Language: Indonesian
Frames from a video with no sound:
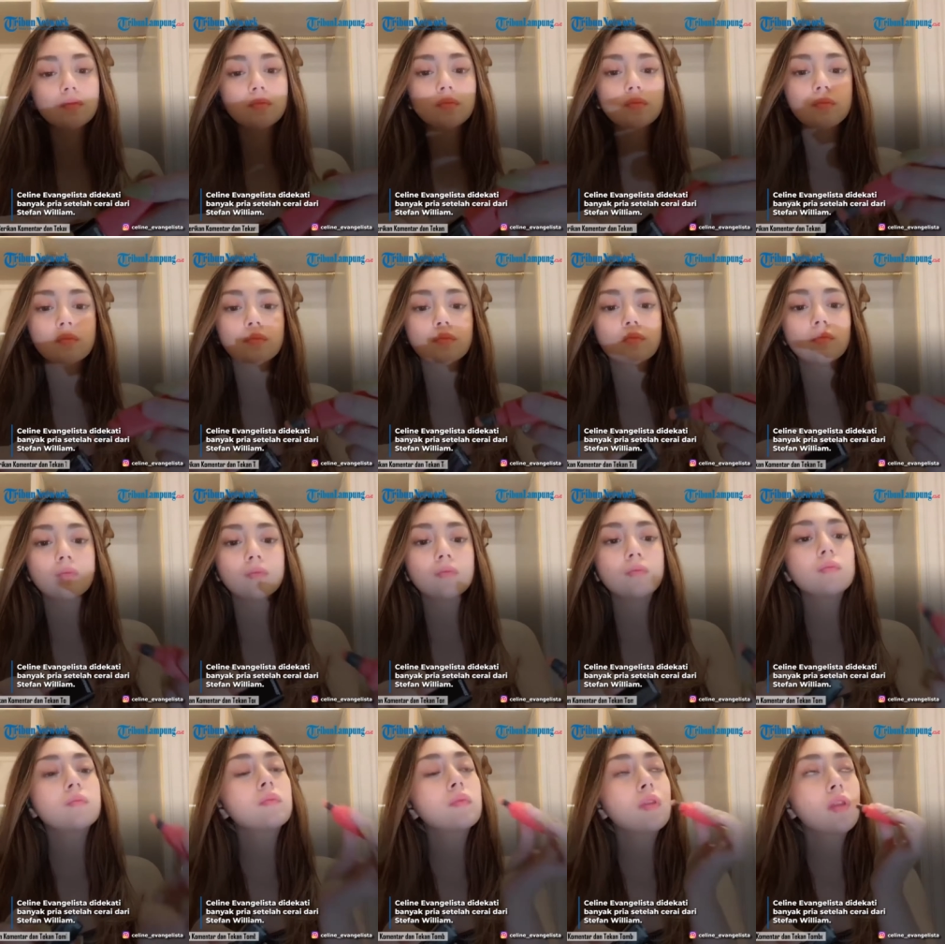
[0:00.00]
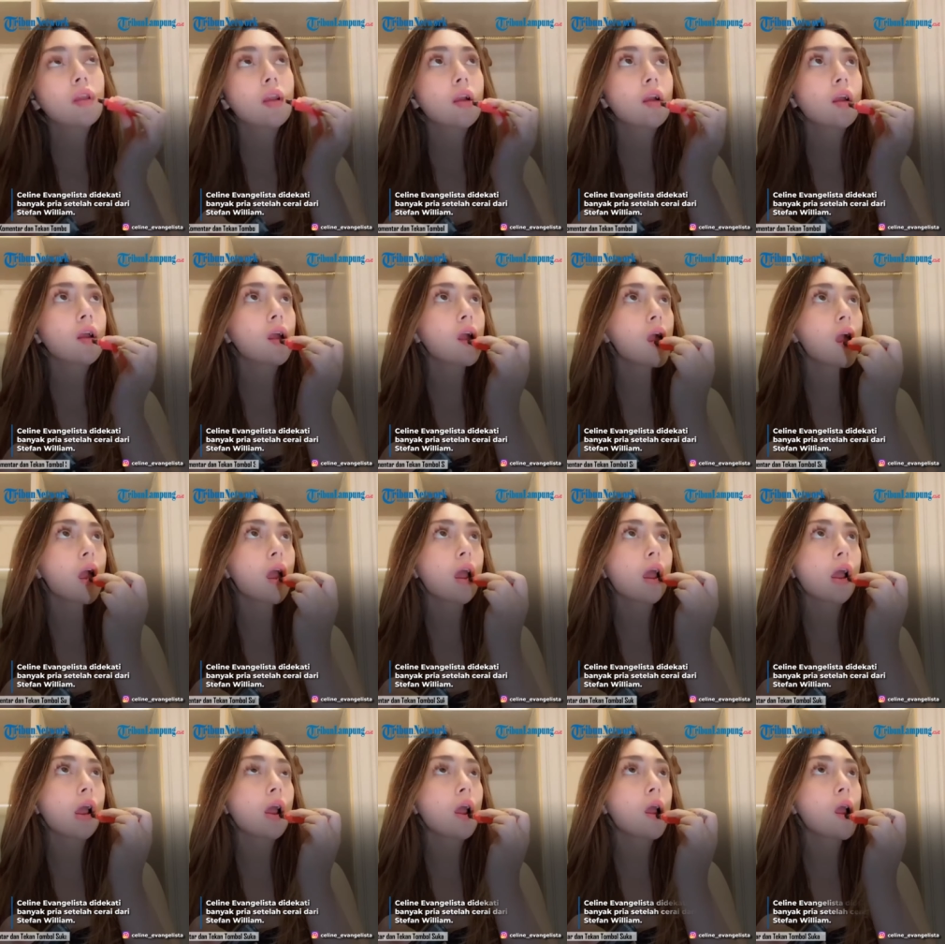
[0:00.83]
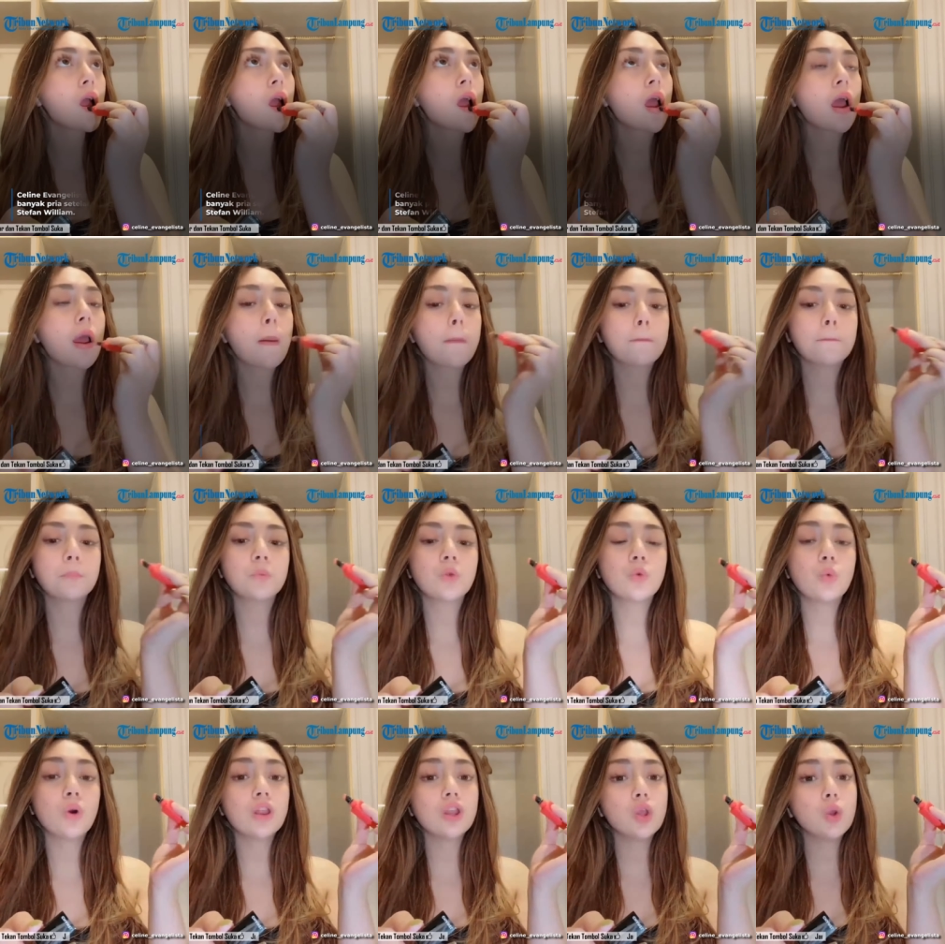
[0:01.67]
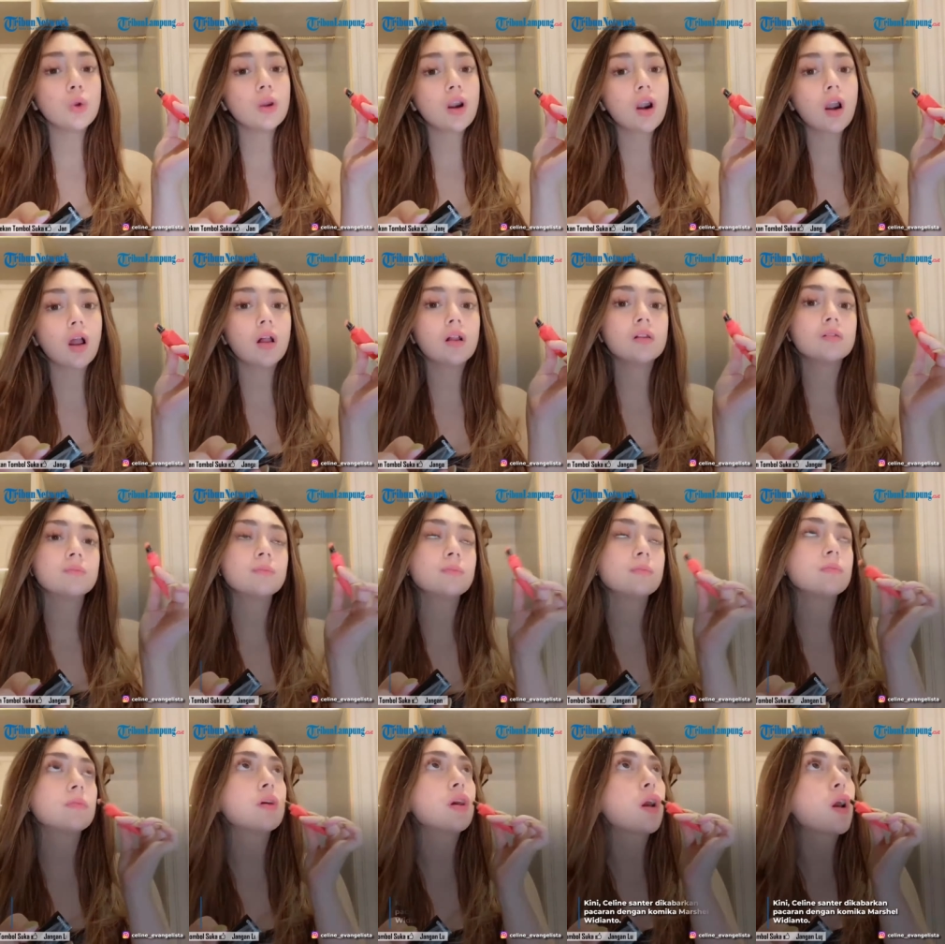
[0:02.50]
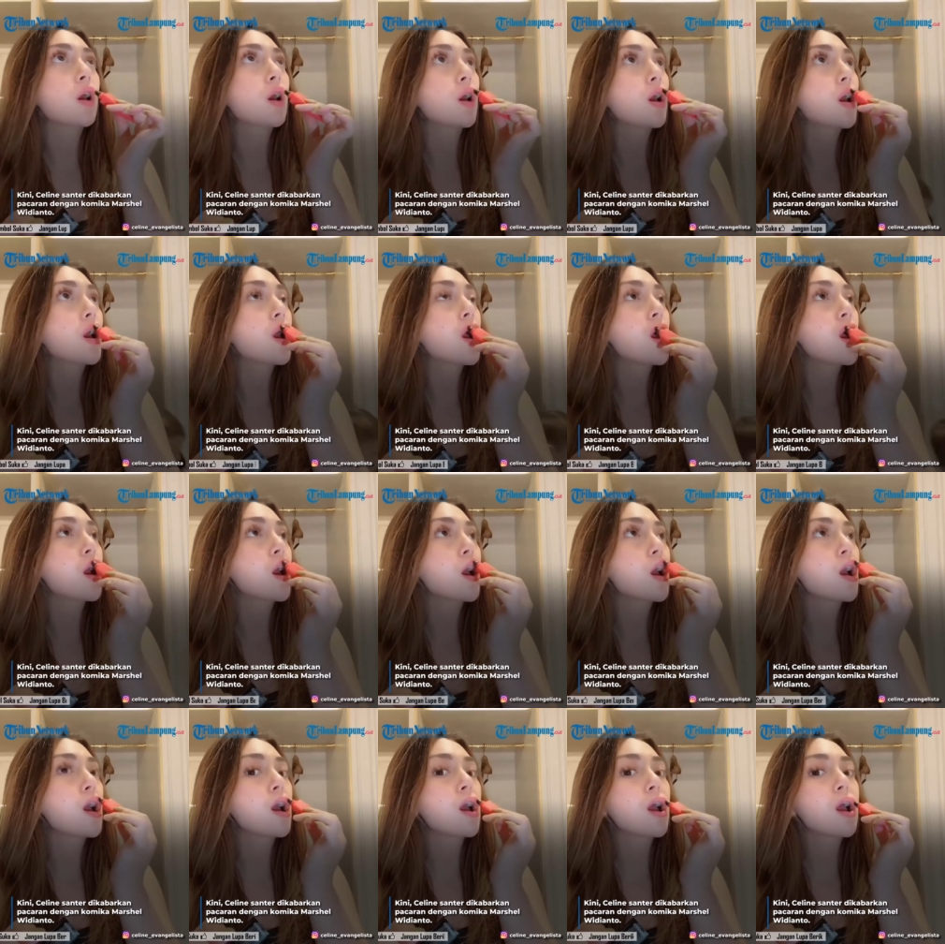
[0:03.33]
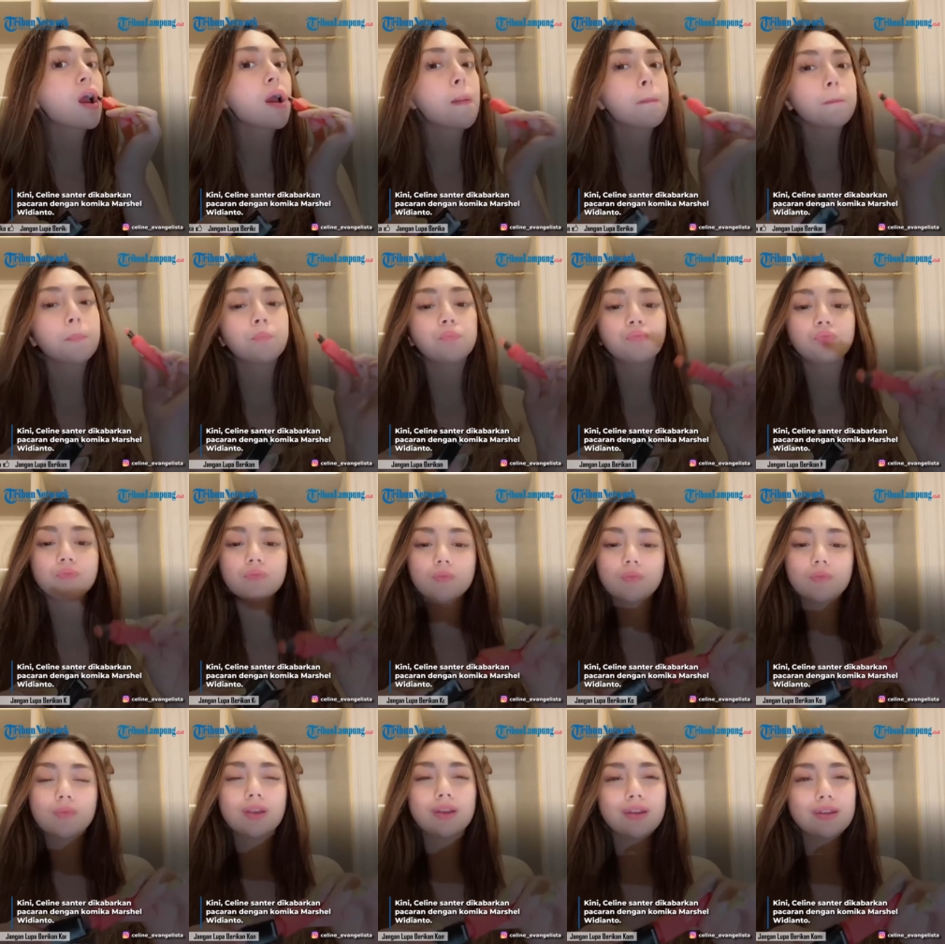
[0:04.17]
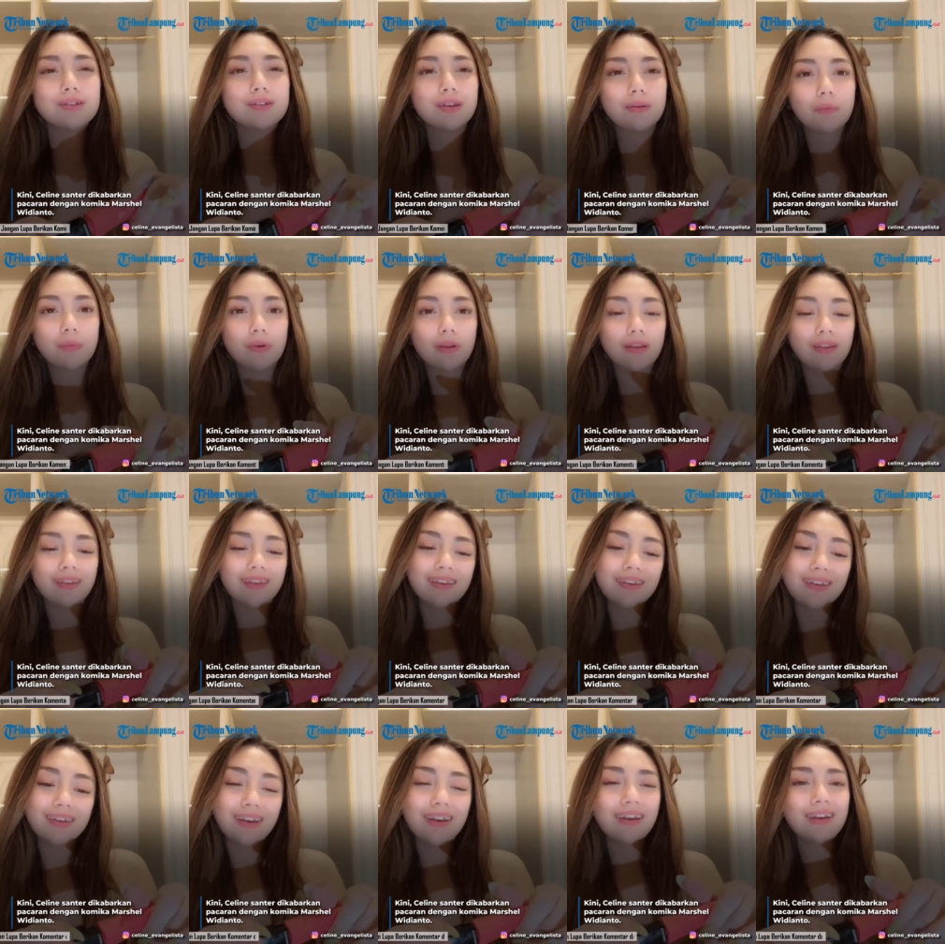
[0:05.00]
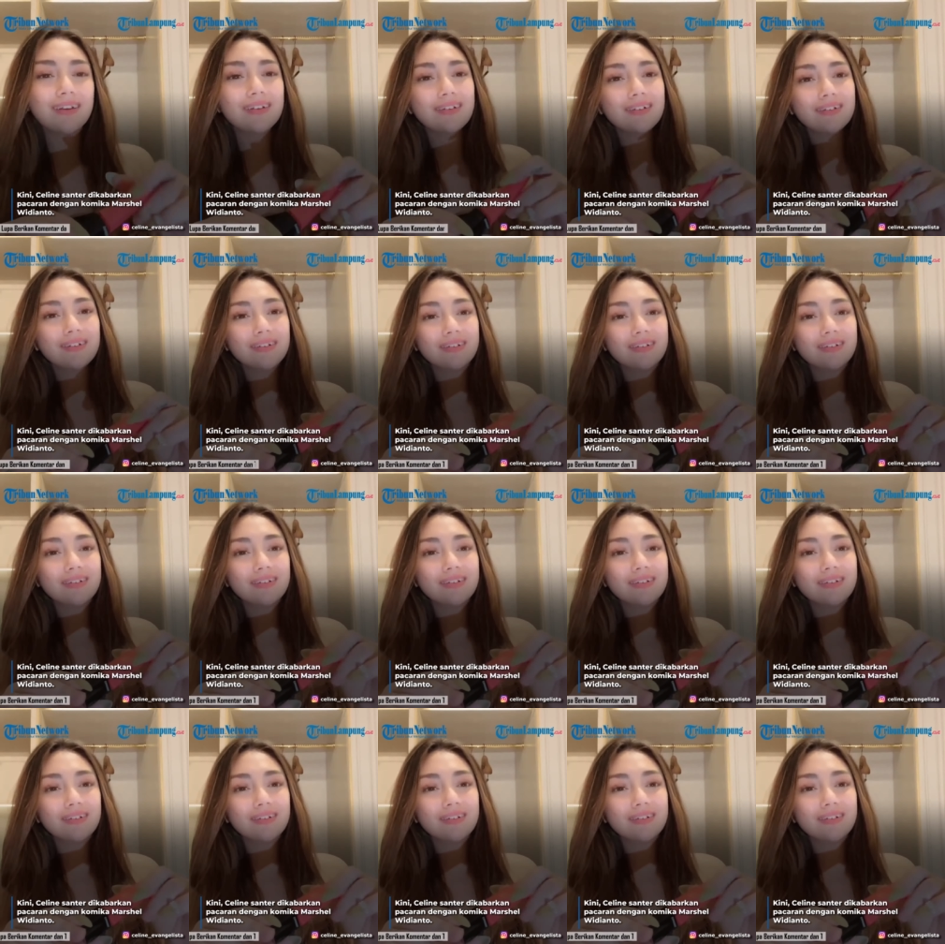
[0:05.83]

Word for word: Celine Santer dikabarkan pacaran dengan komika Marshall Widianto. Meski begitu, baru-baru ini, Celine dilamar followers